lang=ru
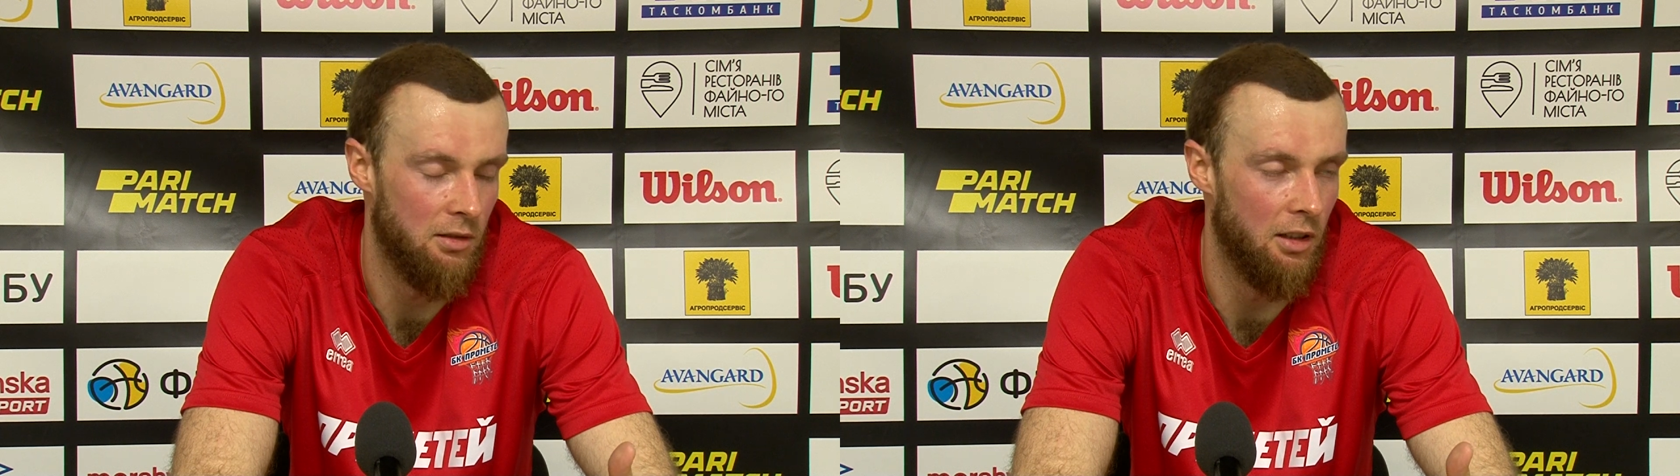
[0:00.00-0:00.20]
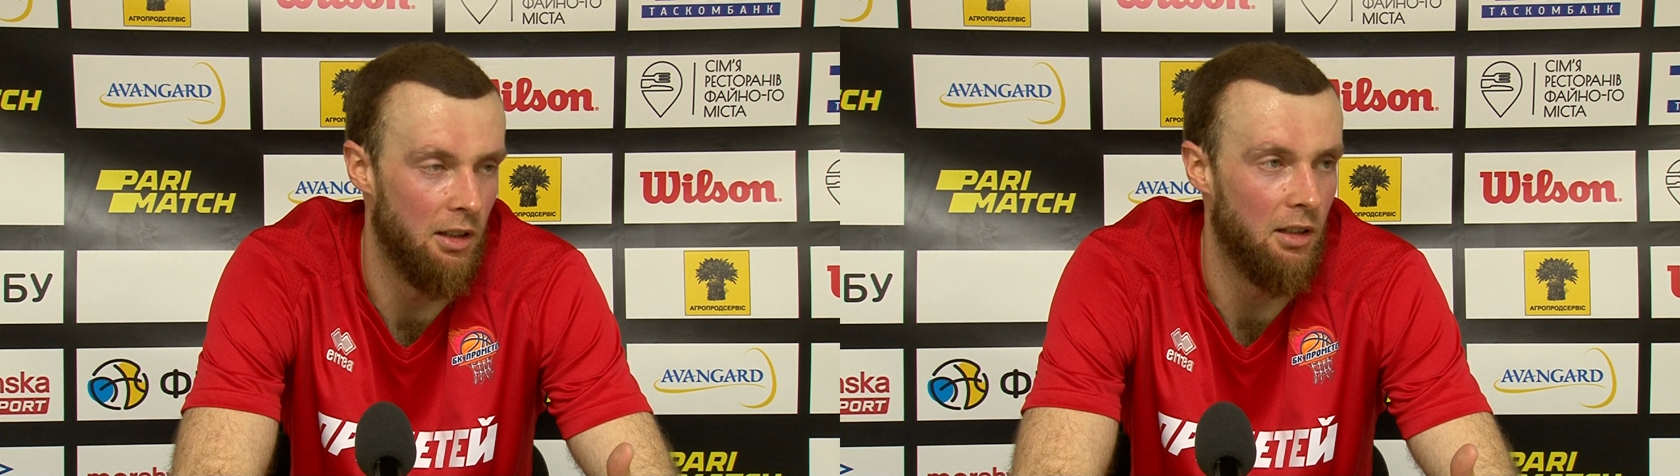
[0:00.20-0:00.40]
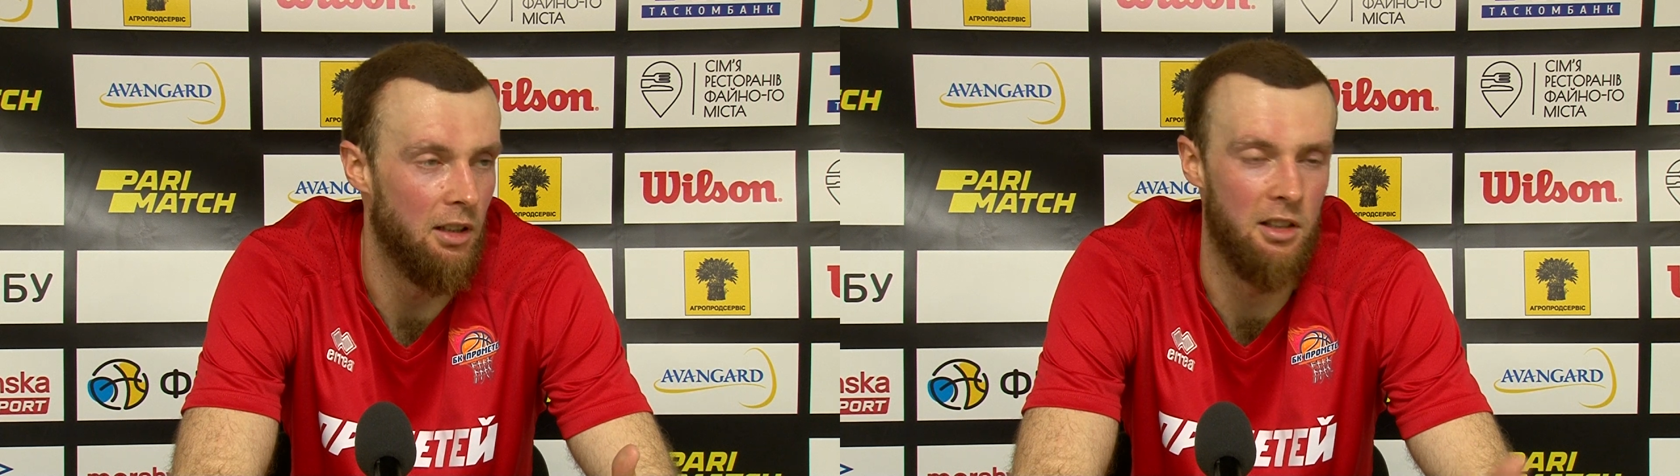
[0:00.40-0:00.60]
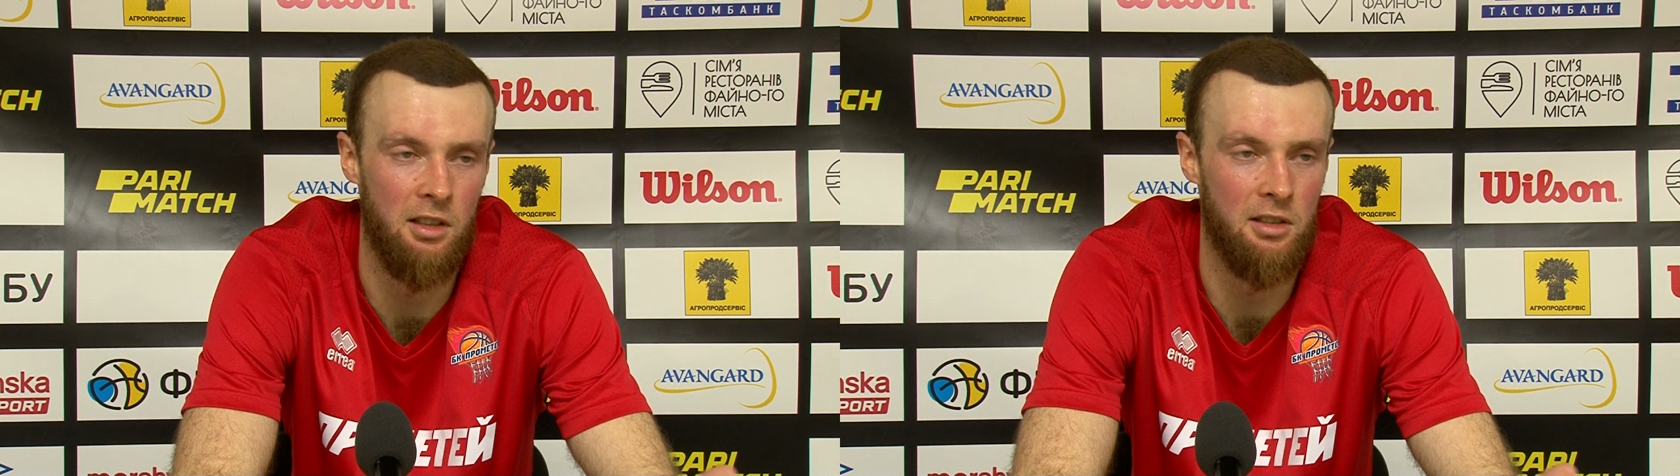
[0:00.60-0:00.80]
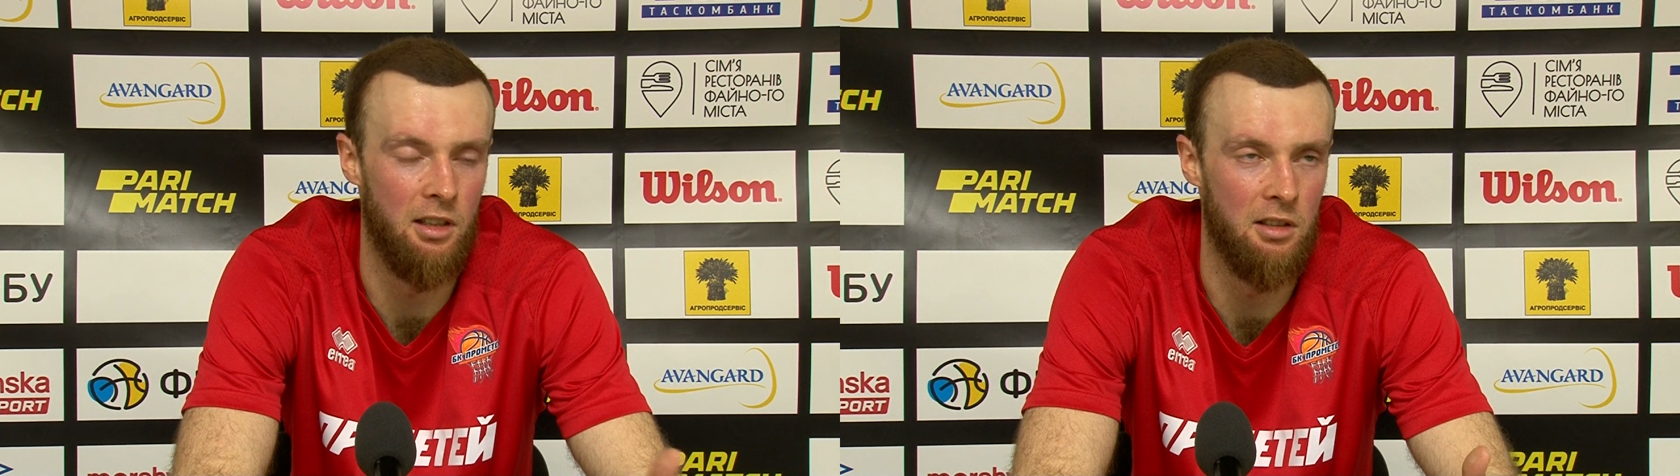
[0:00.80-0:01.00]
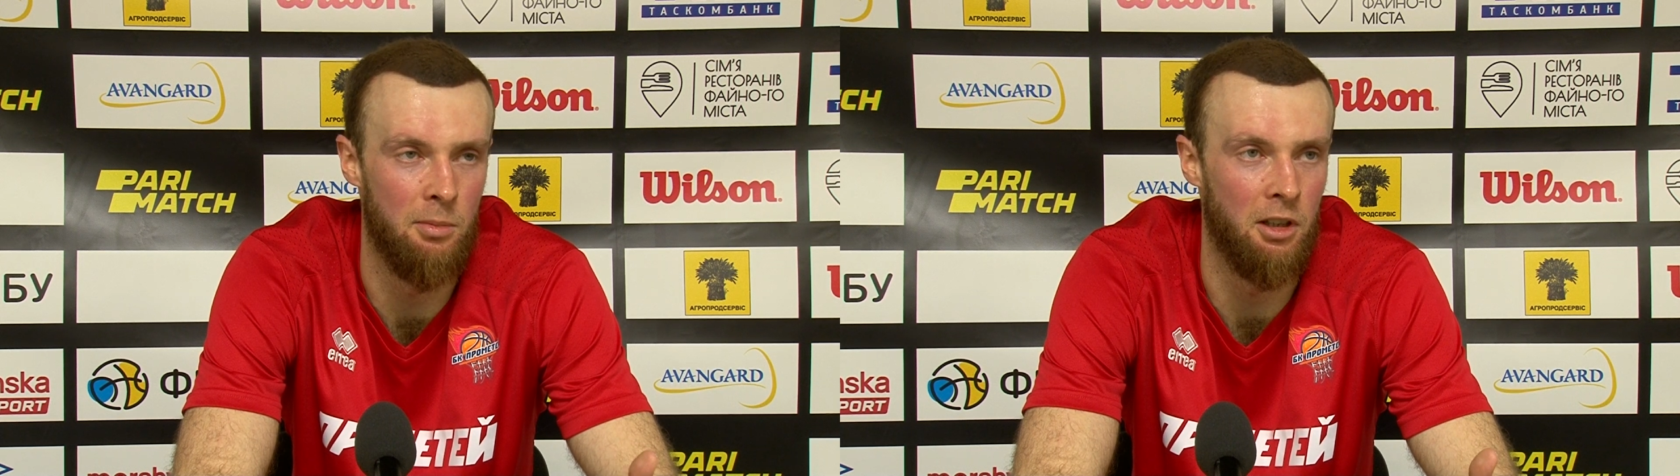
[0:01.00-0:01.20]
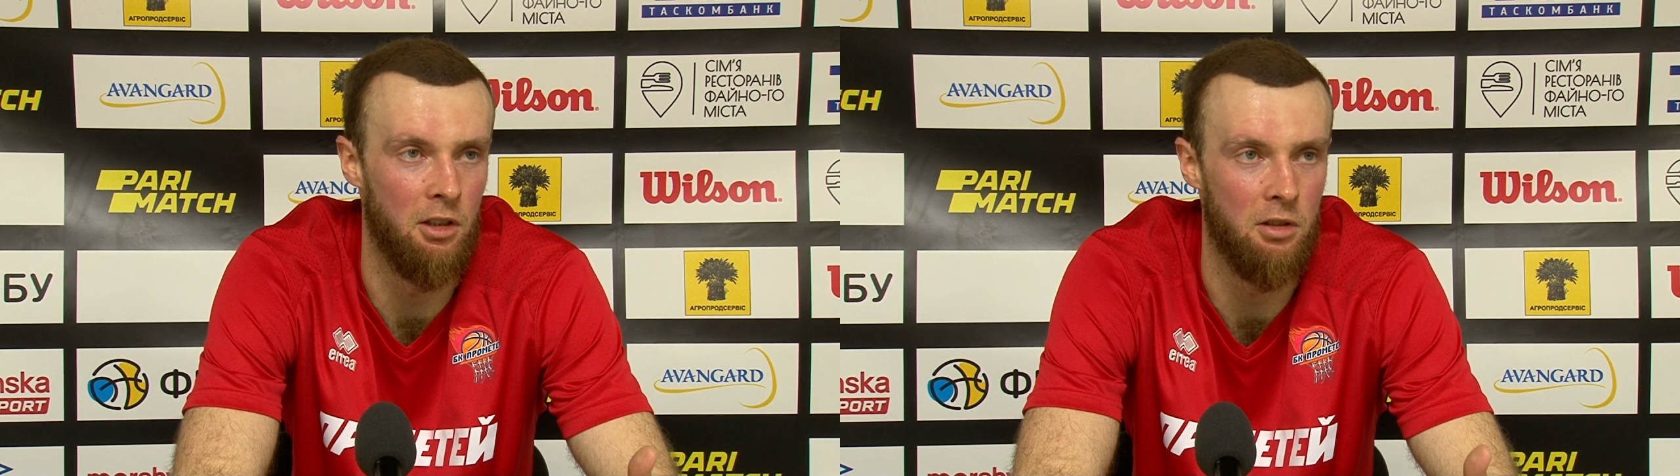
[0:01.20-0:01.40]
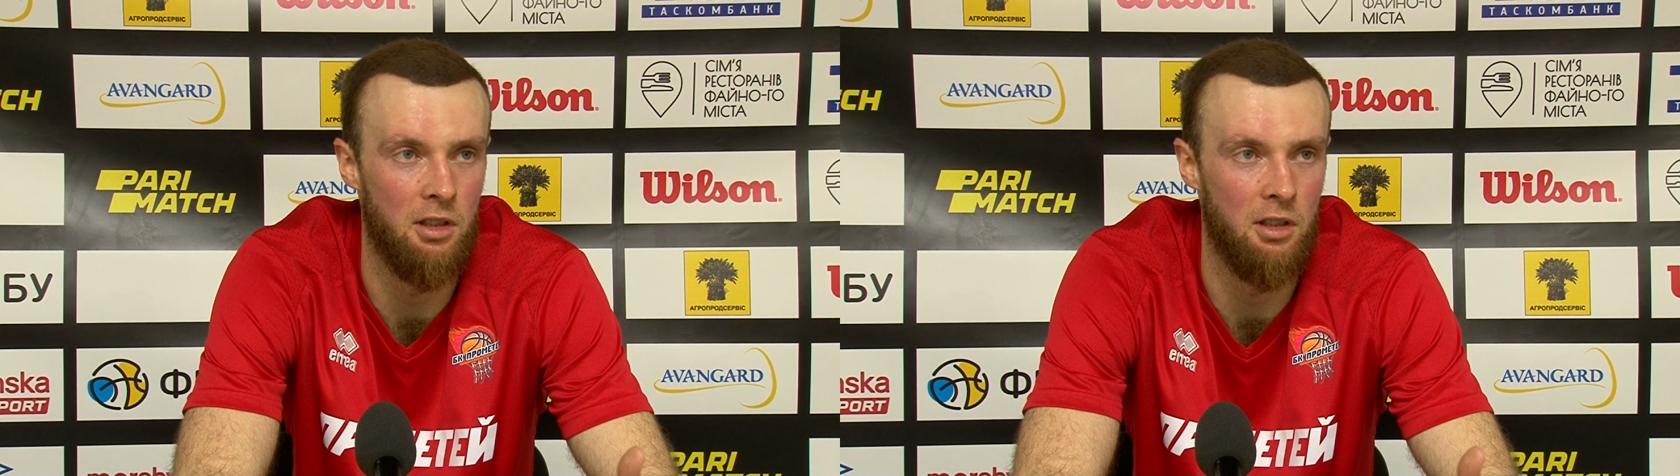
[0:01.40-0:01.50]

А так я даже не знаю, не смотрел еще